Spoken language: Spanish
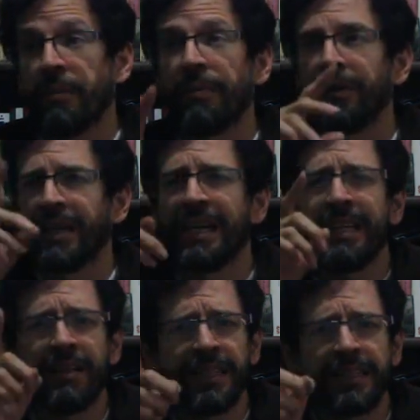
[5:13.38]
porque
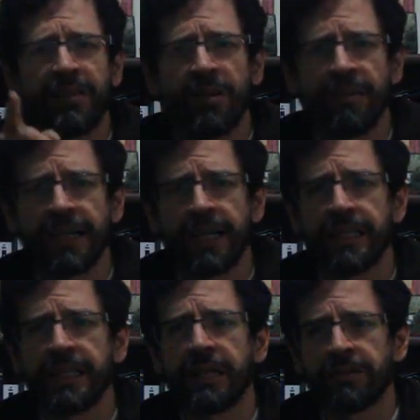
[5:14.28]
creo que es el nombre que le
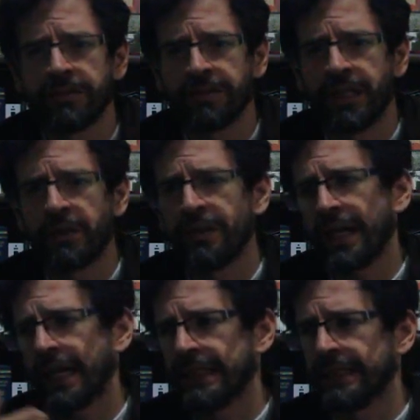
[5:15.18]
dieron en una
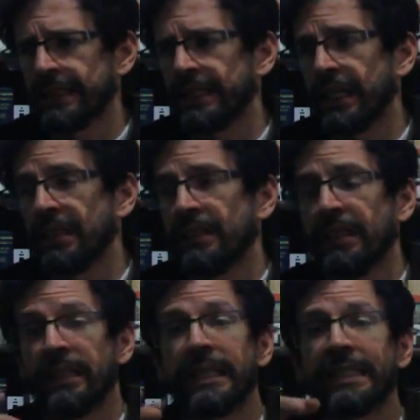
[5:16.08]
clasecita,
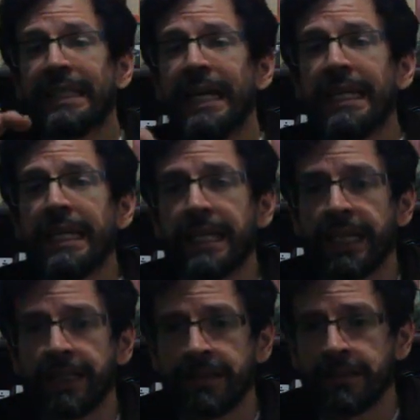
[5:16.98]
que está en
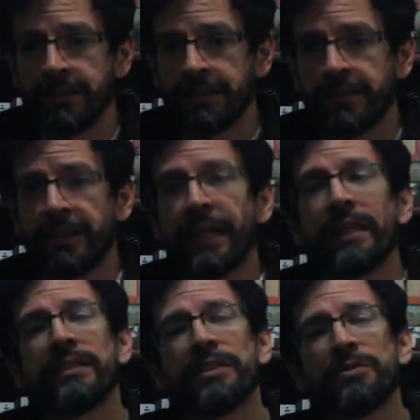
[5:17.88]
línea.
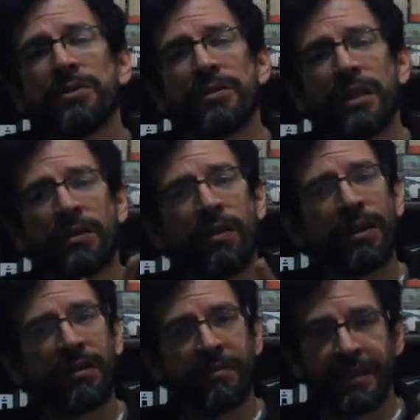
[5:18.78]
El Instituto
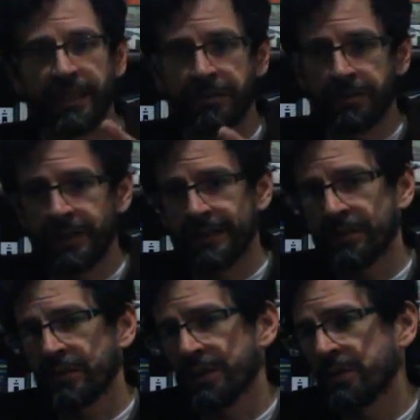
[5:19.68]
Tecnológico de Massachusetts ha
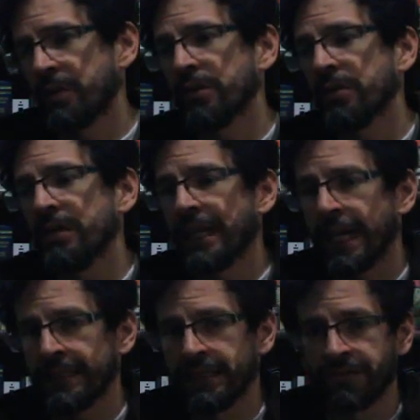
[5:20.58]
subido un montón de
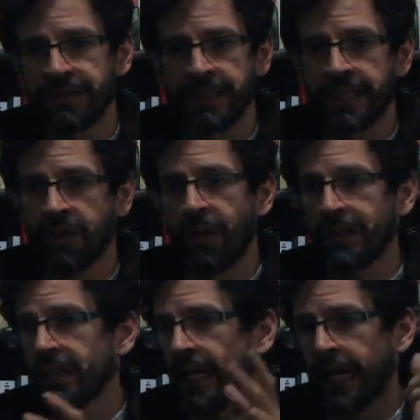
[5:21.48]
clases de física
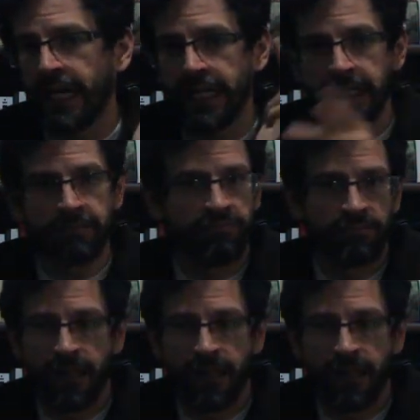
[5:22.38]
cuántica en